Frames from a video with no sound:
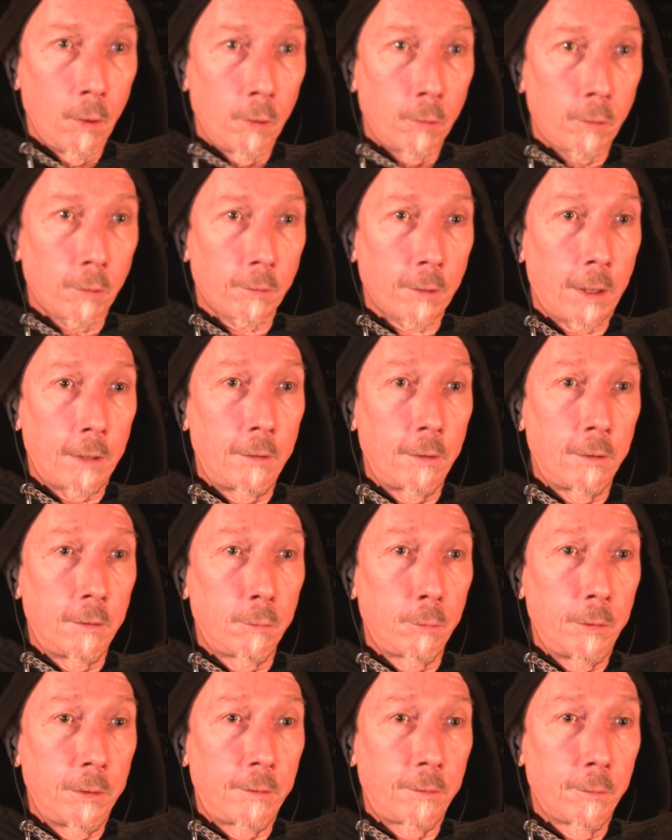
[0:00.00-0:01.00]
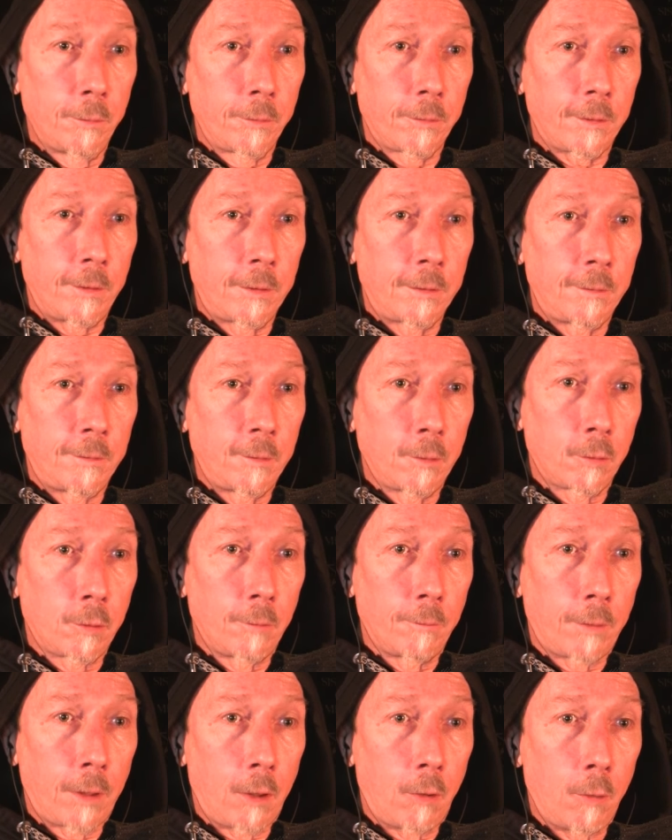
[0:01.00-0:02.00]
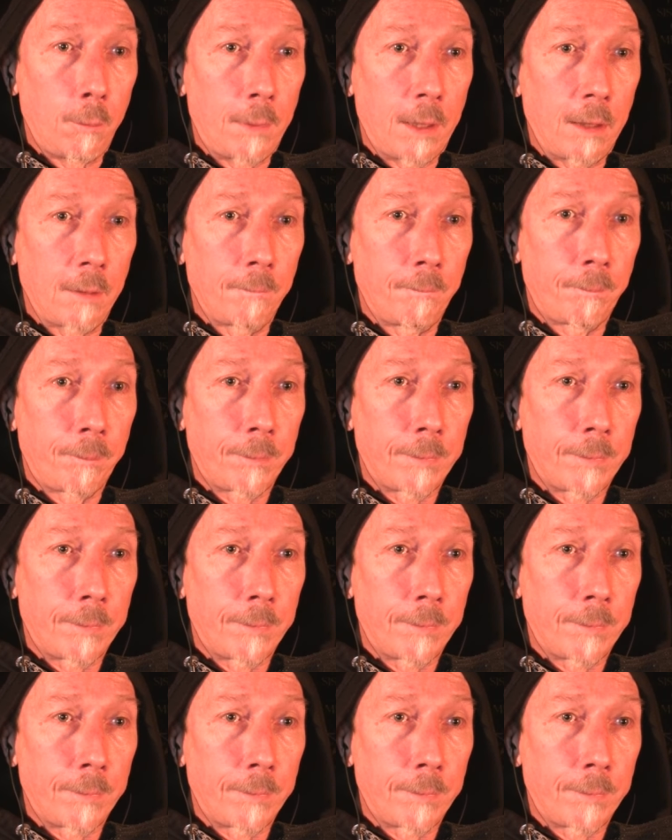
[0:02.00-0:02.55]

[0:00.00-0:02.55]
Das eine Intuitionselixier können wir auch machen.